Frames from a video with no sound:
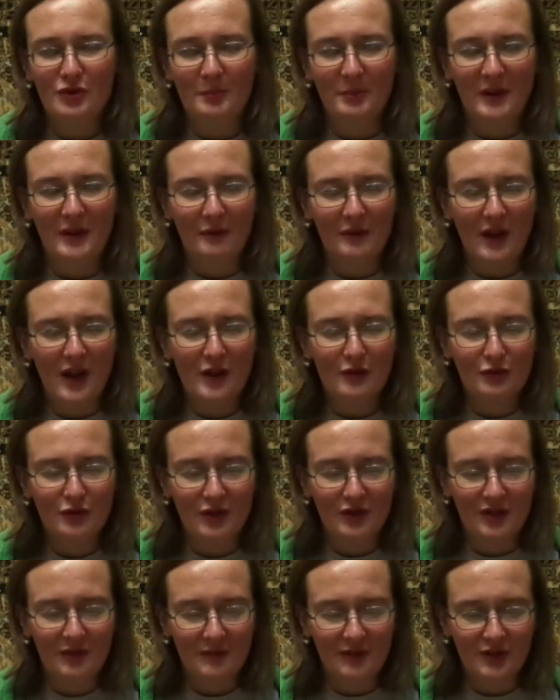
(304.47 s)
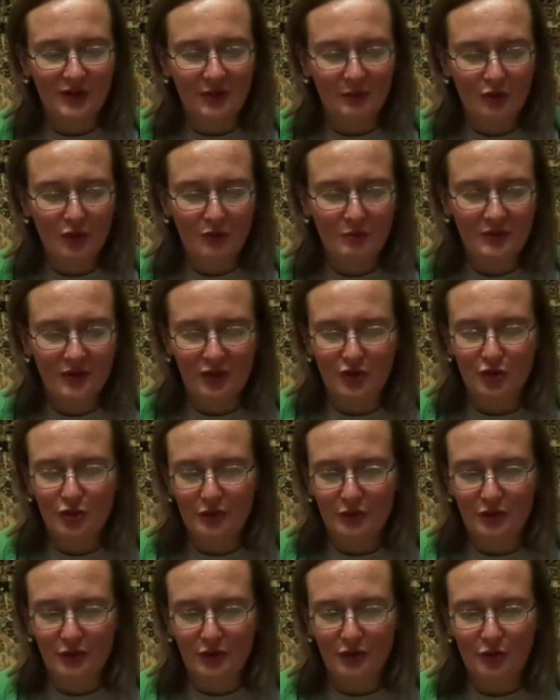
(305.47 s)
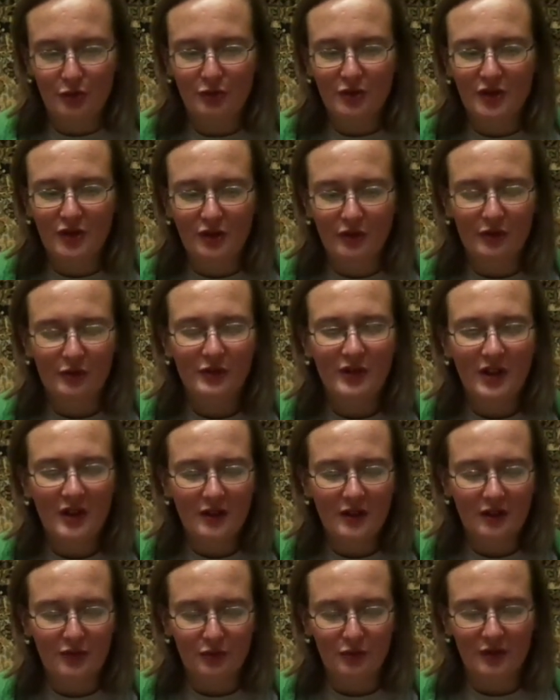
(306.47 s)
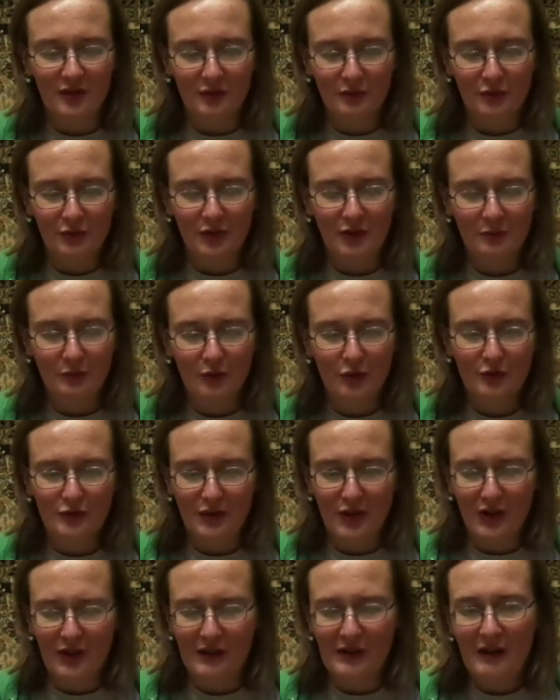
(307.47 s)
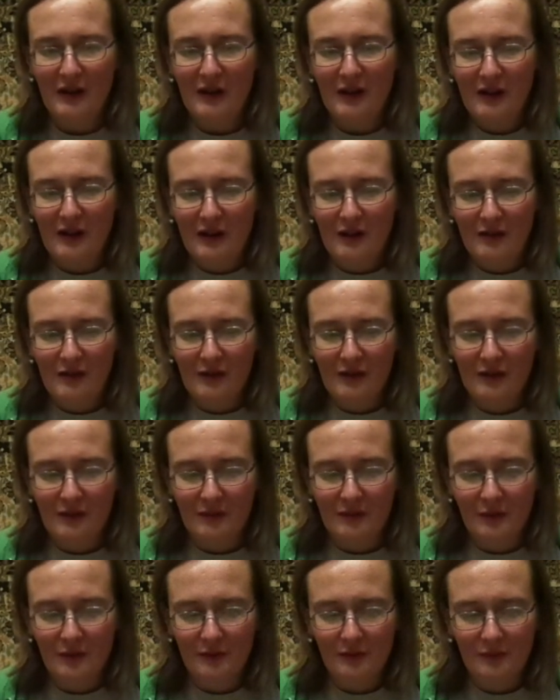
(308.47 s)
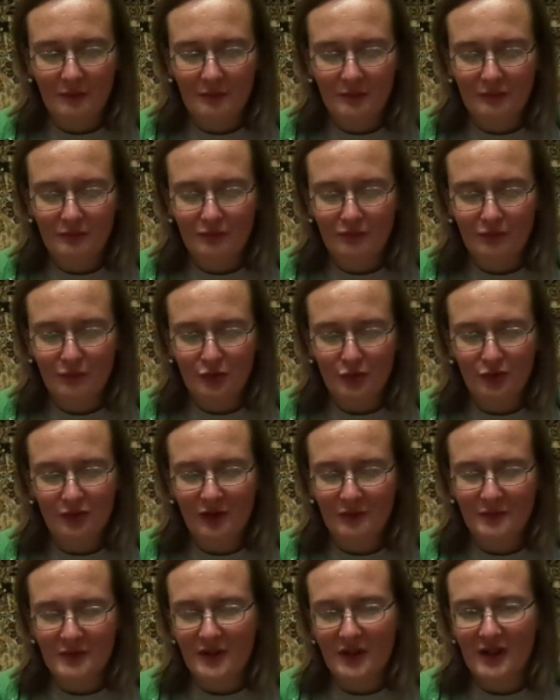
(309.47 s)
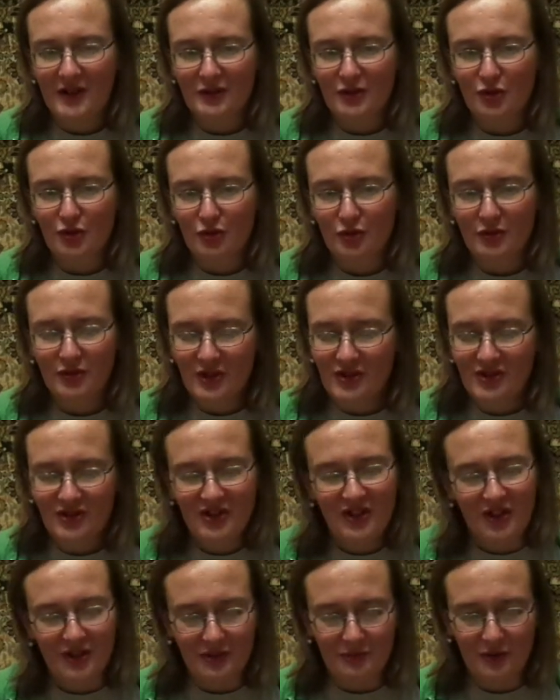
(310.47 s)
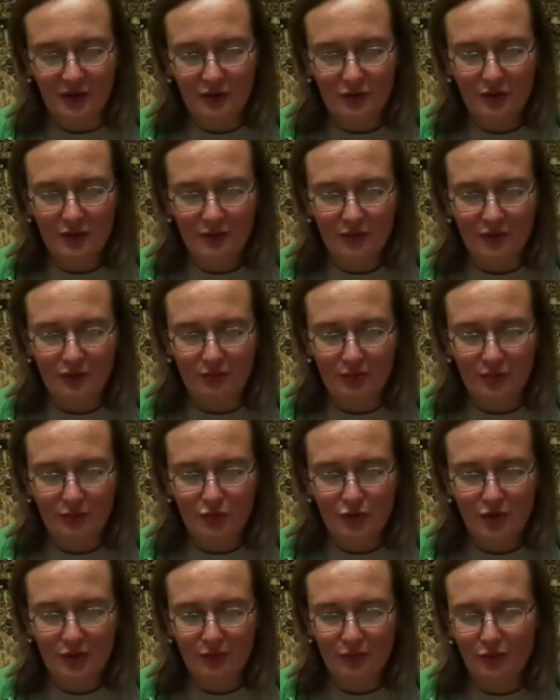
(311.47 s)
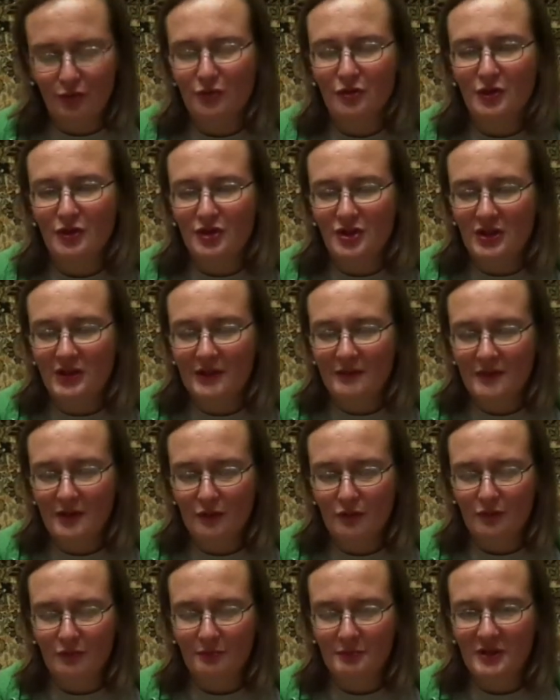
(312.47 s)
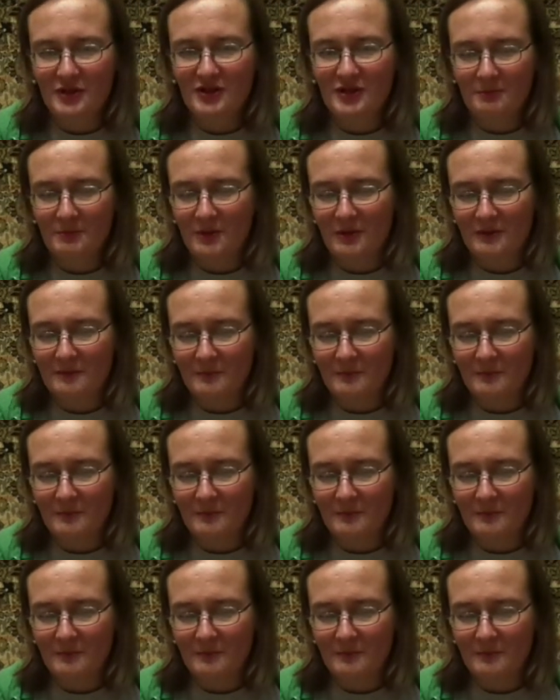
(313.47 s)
появляются, они в основном за счет других людей, которые вот ребенка Э, все-таки мне кажется, что это из детства идет, потому что взрослый человек, он, в принципе,